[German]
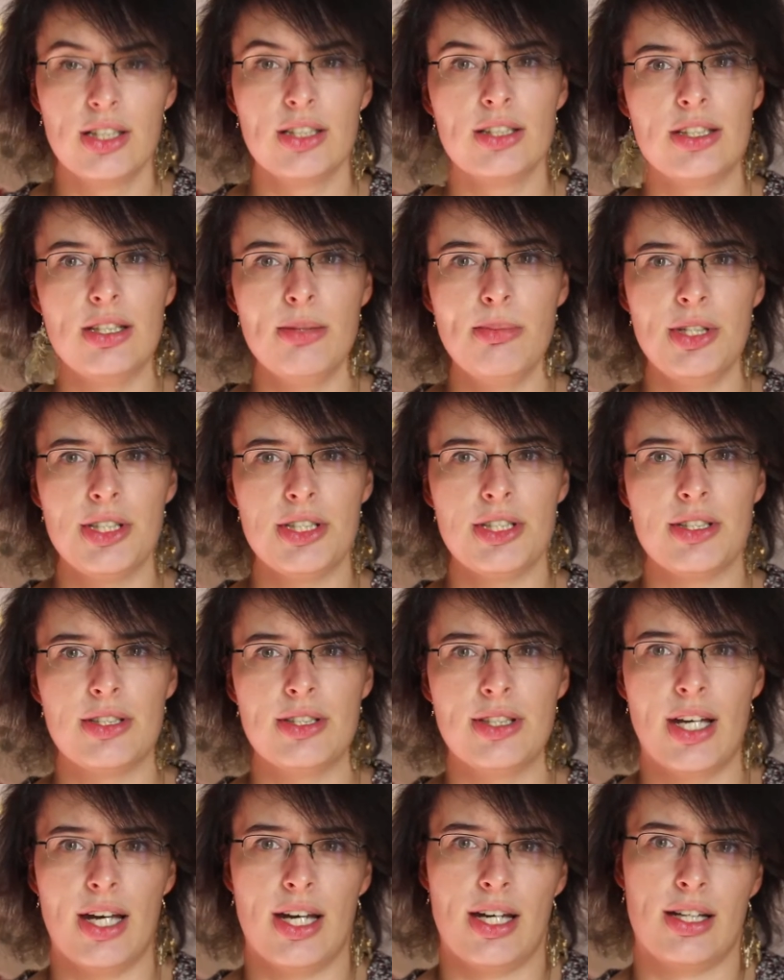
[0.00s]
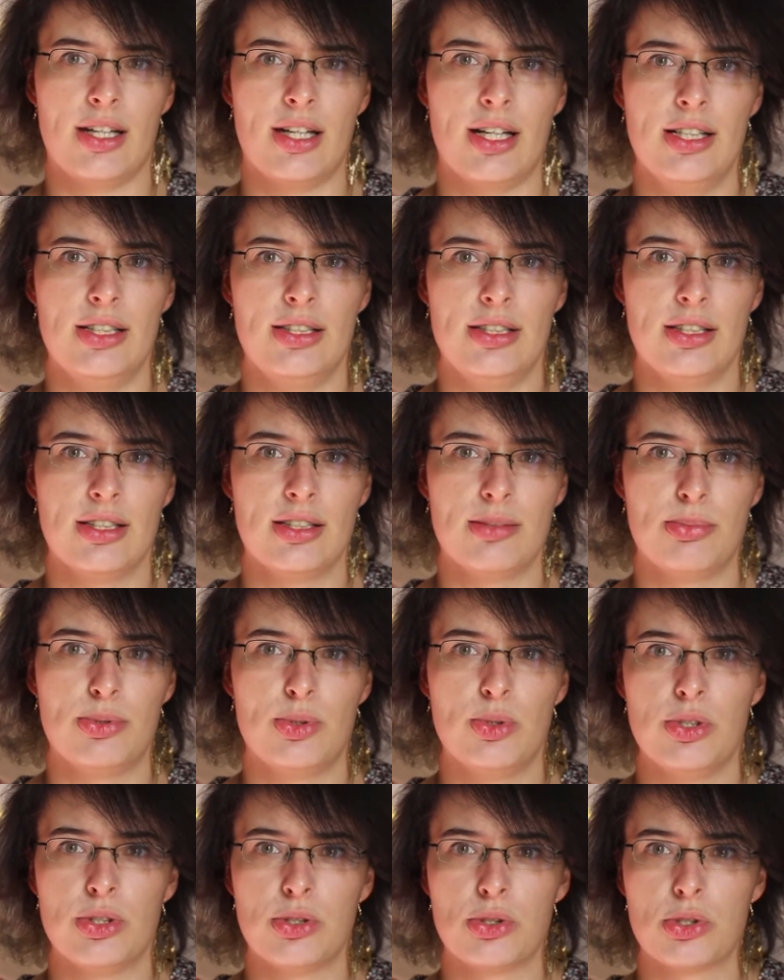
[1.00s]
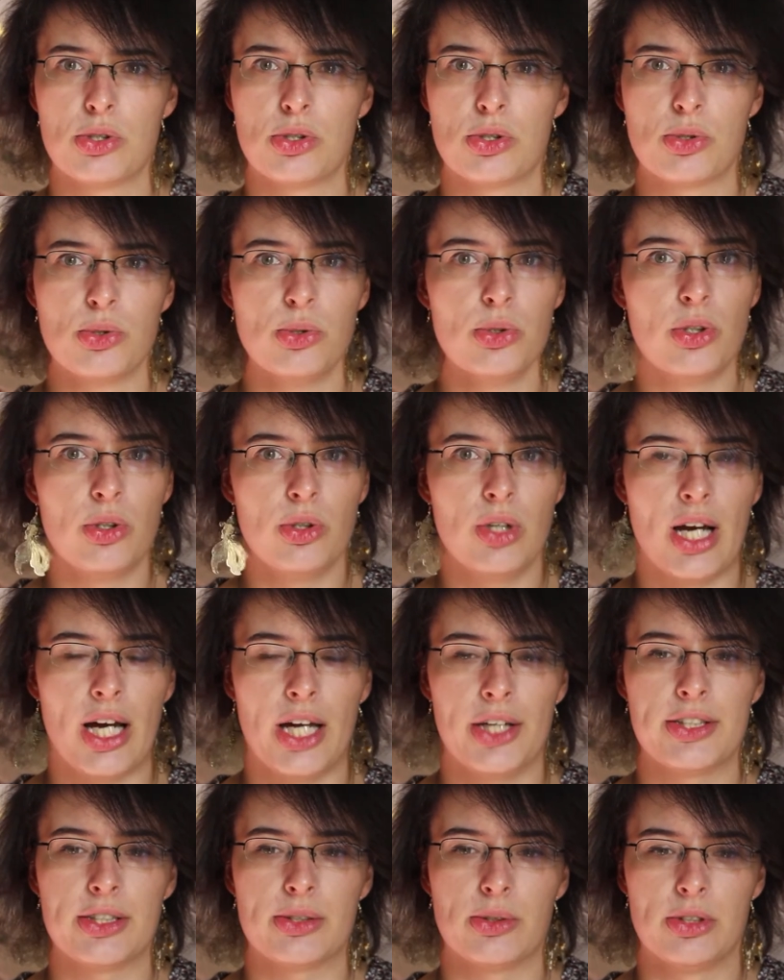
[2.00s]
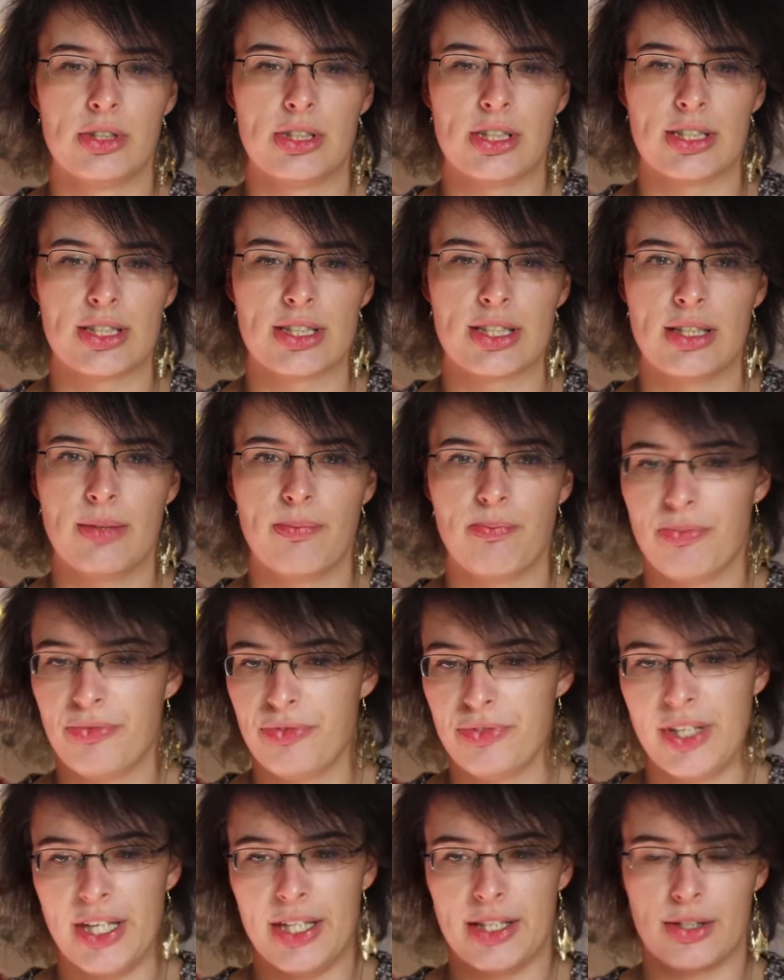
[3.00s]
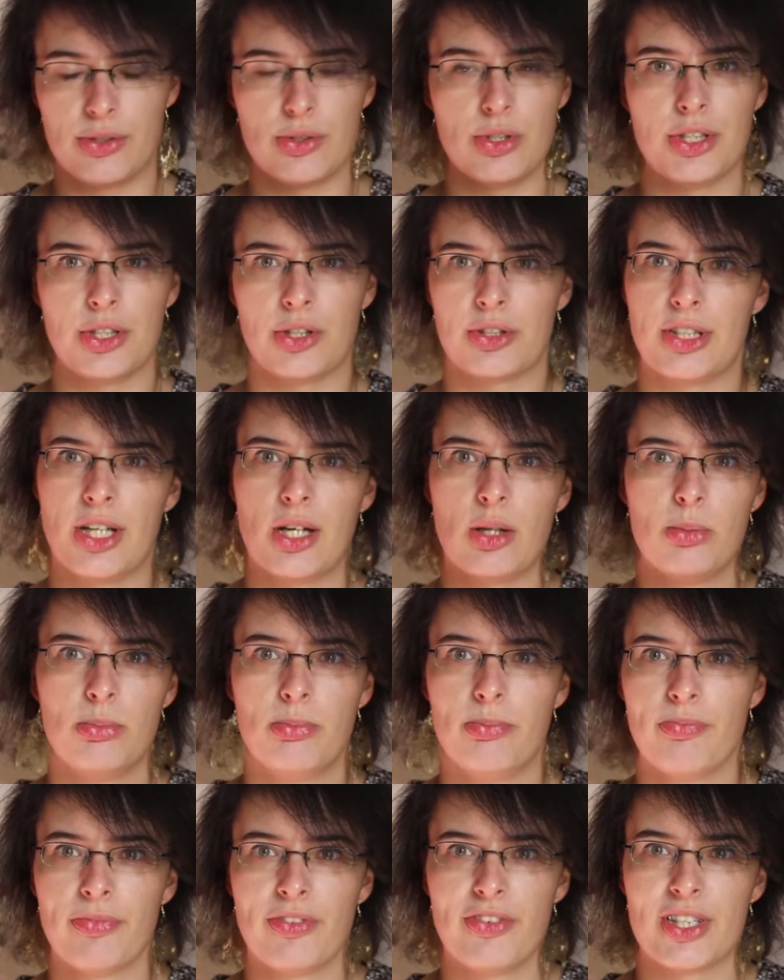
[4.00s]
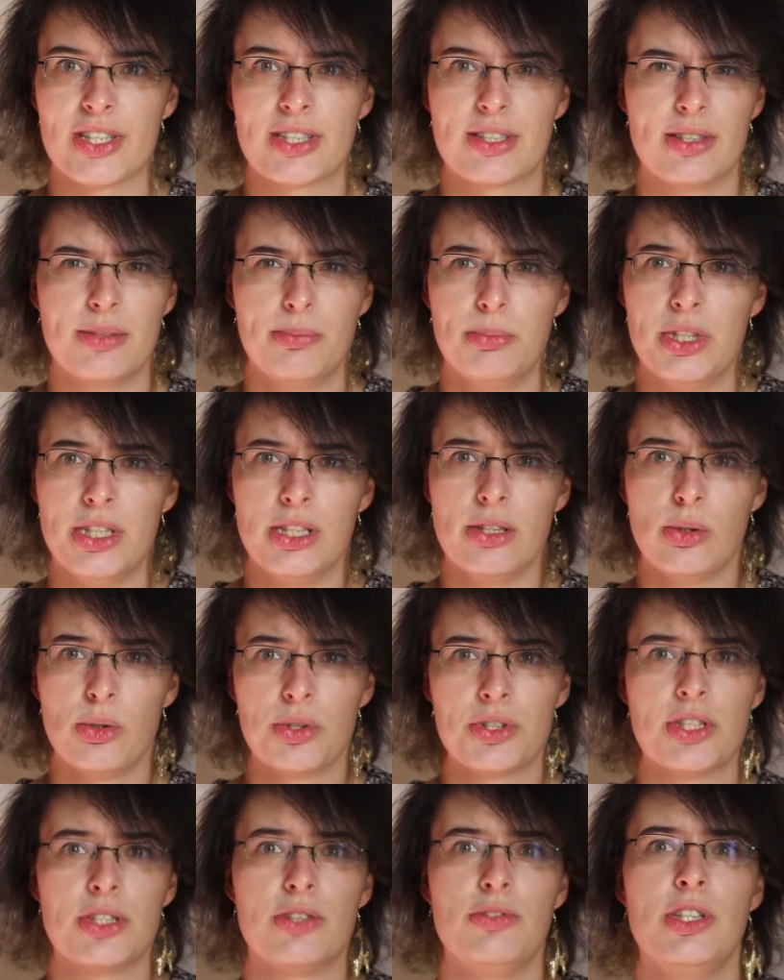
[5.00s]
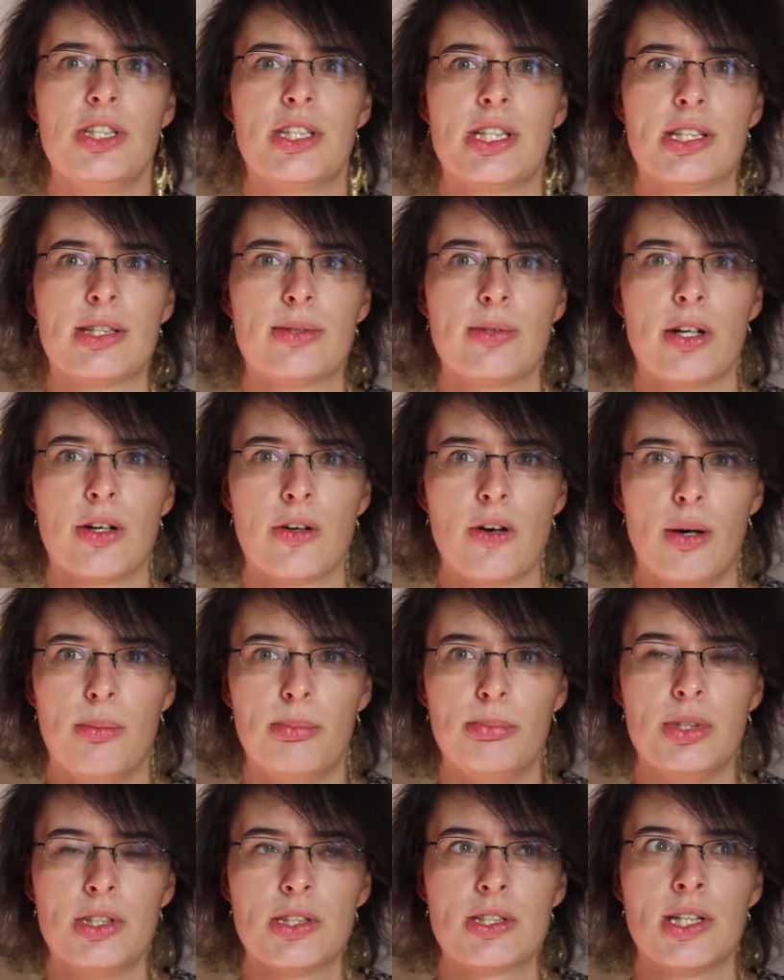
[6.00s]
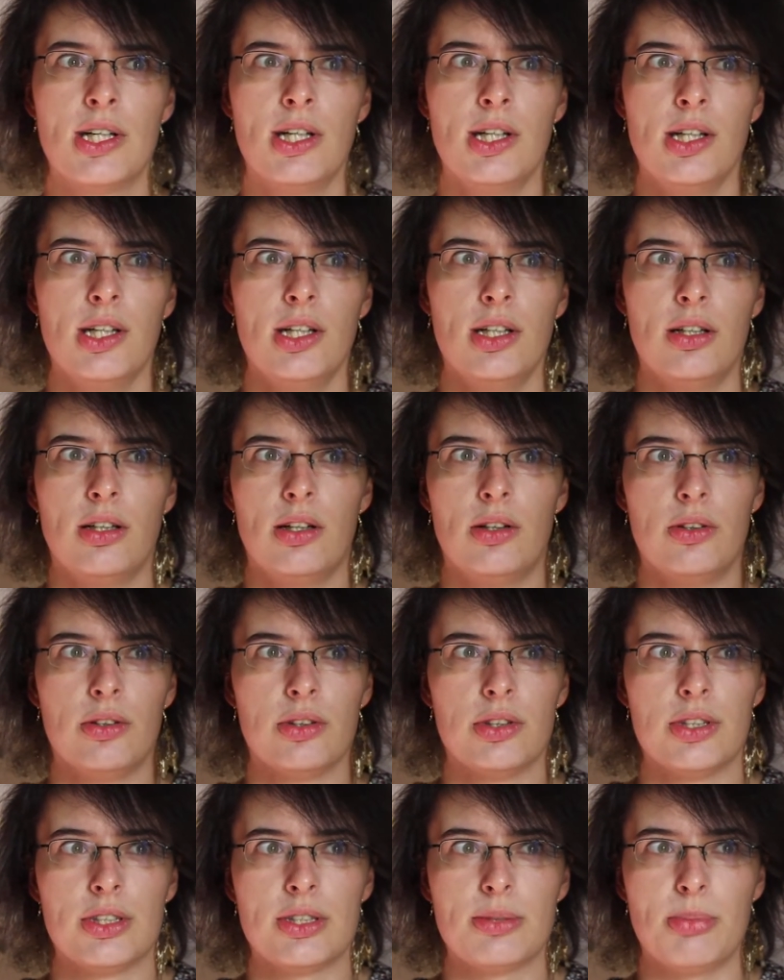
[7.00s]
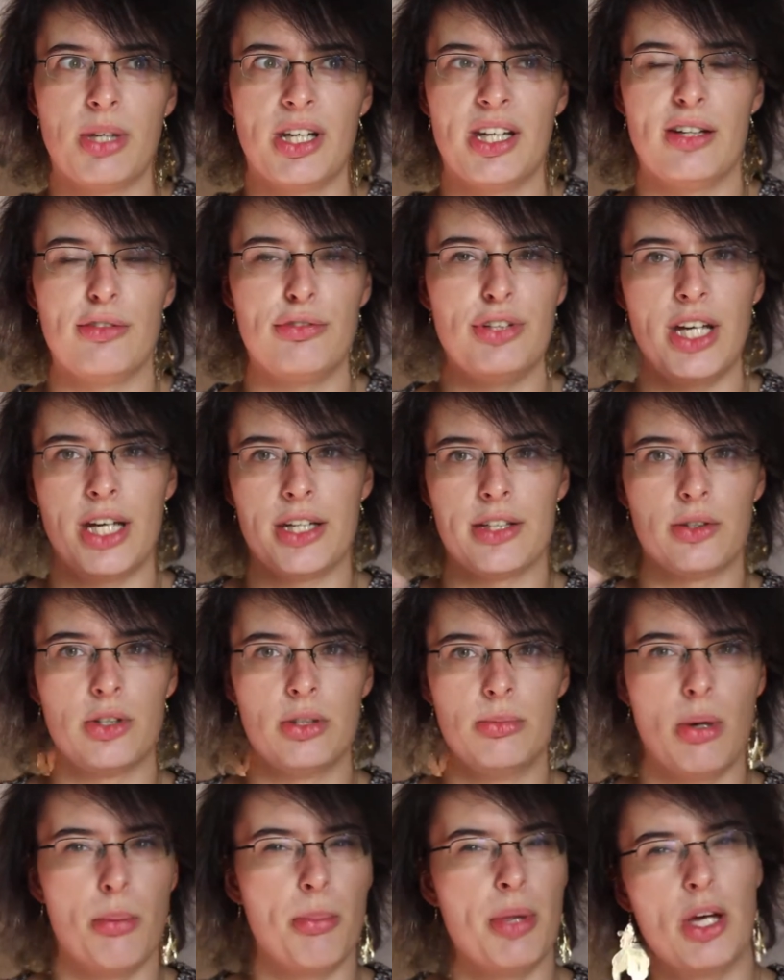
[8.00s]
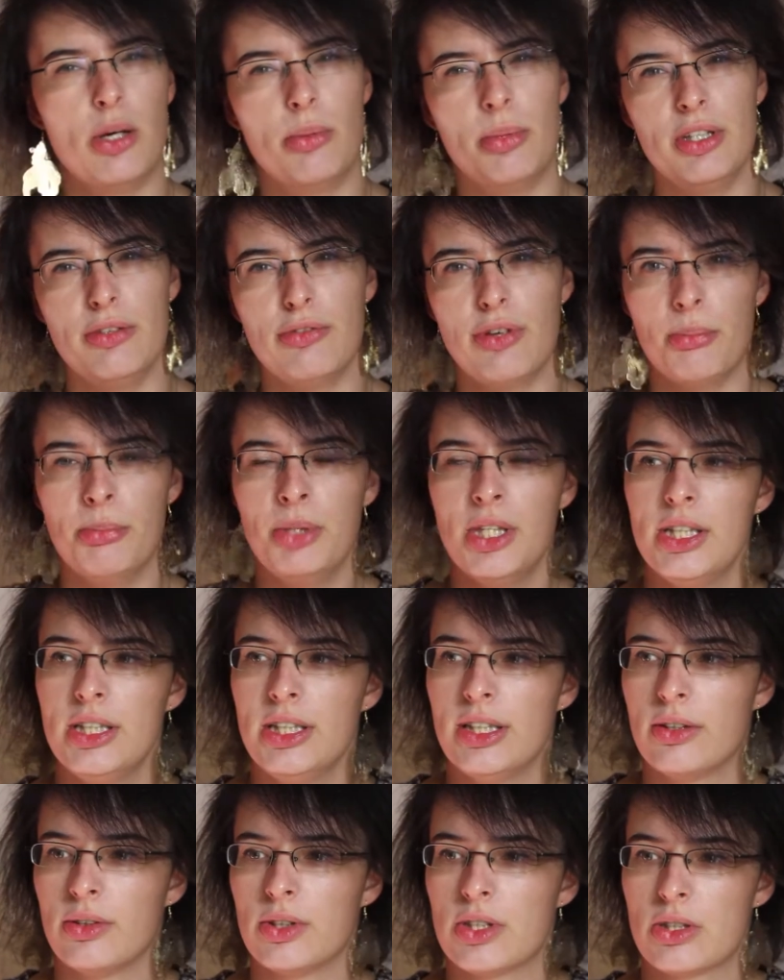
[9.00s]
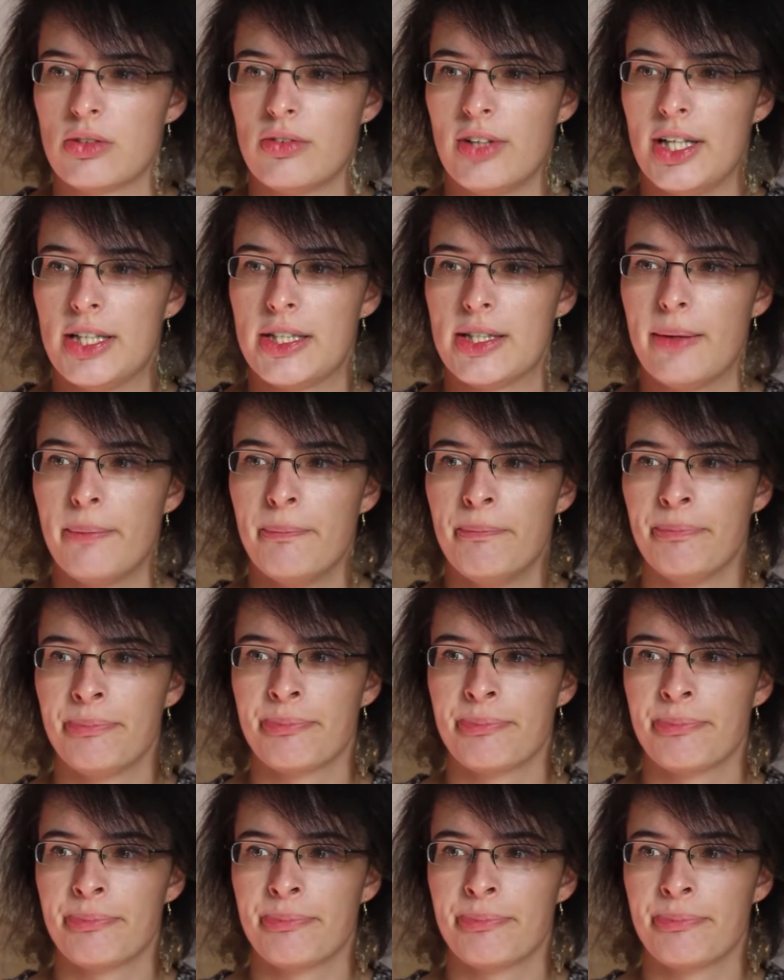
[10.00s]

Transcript: ziemlich nachhaltige psychische Störung hat. Und es geht natürlich auch darum, was mit ihr los ist, wie es dazu gekommen ist und man erfährt auch immer mehr über die Familie und so weiter.